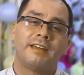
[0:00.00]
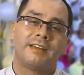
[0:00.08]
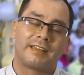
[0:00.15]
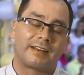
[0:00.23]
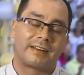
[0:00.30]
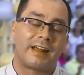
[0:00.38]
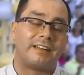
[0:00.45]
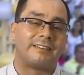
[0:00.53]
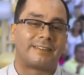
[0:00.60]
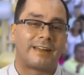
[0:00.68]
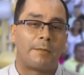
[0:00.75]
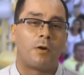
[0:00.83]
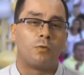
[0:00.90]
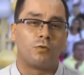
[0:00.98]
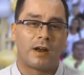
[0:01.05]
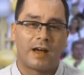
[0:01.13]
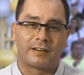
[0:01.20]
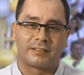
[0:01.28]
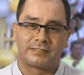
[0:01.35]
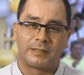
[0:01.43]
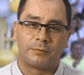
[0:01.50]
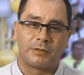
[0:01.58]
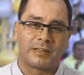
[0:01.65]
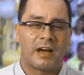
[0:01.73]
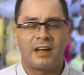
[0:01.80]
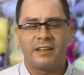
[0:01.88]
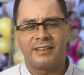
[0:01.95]
que realizaba una
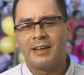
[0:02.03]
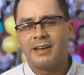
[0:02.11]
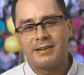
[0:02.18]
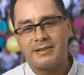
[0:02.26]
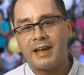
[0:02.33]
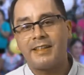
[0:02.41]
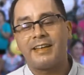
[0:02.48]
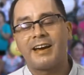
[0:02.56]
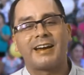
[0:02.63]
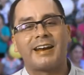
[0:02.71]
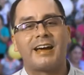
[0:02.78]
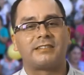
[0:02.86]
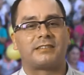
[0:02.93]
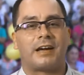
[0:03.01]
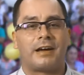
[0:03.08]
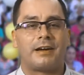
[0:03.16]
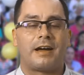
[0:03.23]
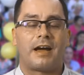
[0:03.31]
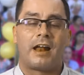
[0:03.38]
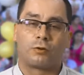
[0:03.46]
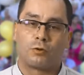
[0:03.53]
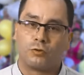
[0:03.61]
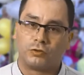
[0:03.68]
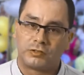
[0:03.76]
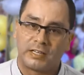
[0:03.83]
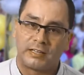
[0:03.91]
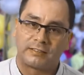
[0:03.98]
actividad nada grata al
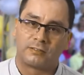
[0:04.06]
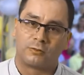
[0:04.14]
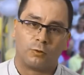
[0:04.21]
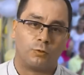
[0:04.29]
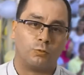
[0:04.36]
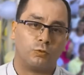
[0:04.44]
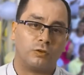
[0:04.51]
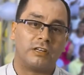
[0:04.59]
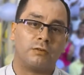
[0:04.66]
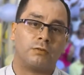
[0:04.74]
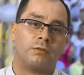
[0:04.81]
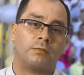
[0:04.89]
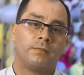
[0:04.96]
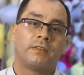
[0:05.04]
contexto judío,